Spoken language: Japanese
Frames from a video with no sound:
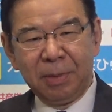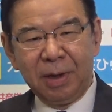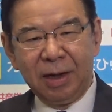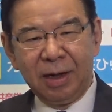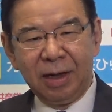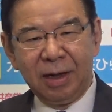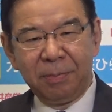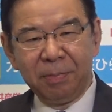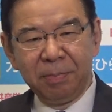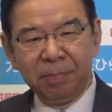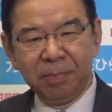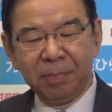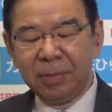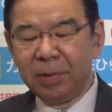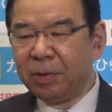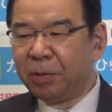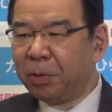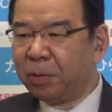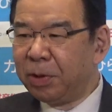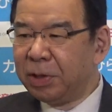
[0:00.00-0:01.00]
まあ
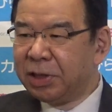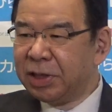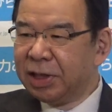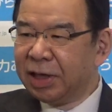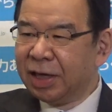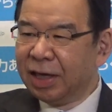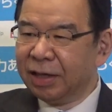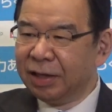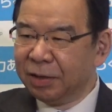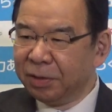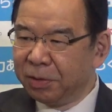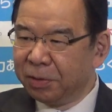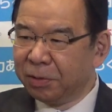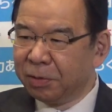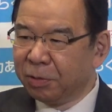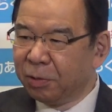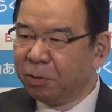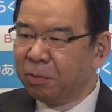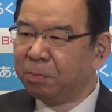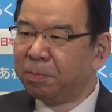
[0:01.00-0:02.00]
法律違反の
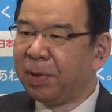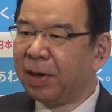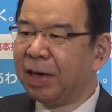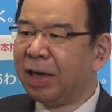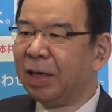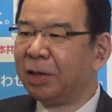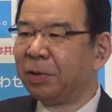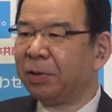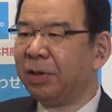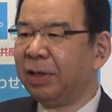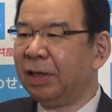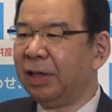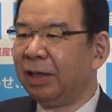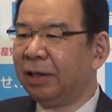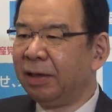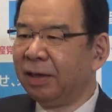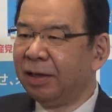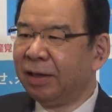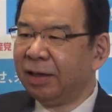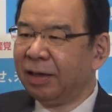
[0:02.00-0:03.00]
オンパレードに
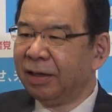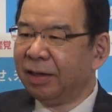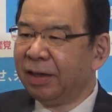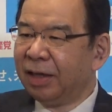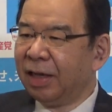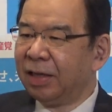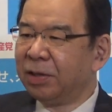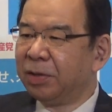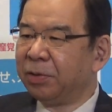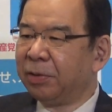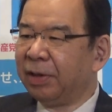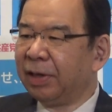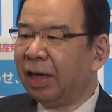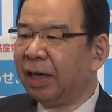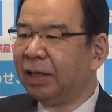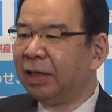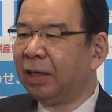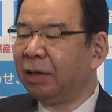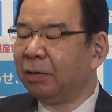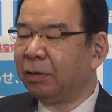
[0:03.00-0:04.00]
現状は
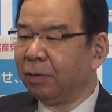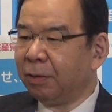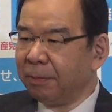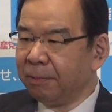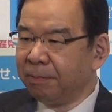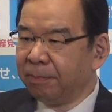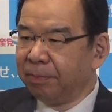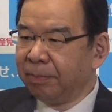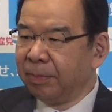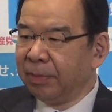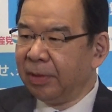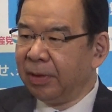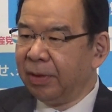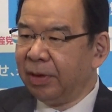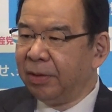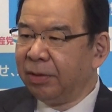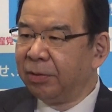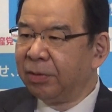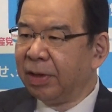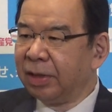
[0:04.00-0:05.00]
なっていると
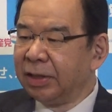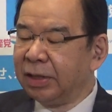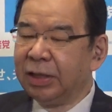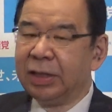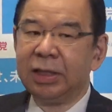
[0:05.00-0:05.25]
いうのが実